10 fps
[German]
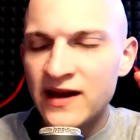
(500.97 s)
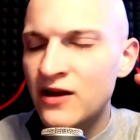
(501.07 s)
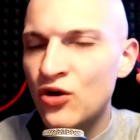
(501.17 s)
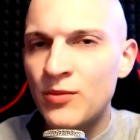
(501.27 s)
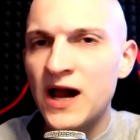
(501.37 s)

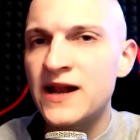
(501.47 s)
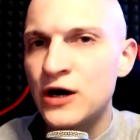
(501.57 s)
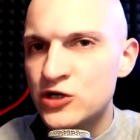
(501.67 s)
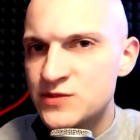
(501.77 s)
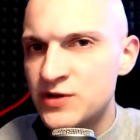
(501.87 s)
normalen
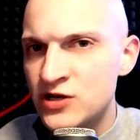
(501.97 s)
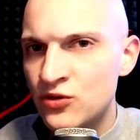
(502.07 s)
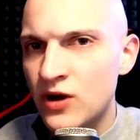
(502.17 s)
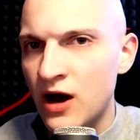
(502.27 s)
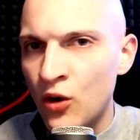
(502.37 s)

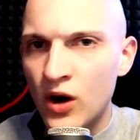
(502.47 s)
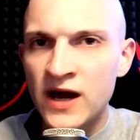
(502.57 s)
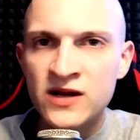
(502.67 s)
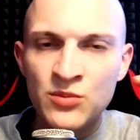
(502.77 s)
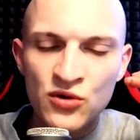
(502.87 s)
Ausbildung auch
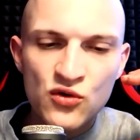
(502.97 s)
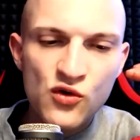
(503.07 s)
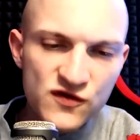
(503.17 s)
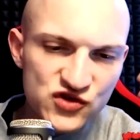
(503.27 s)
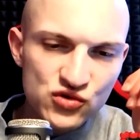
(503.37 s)
eine
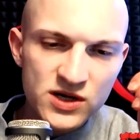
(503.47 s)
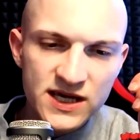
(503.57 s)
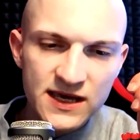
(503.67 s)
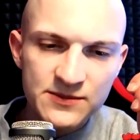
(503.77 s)
Berufsschule gibt.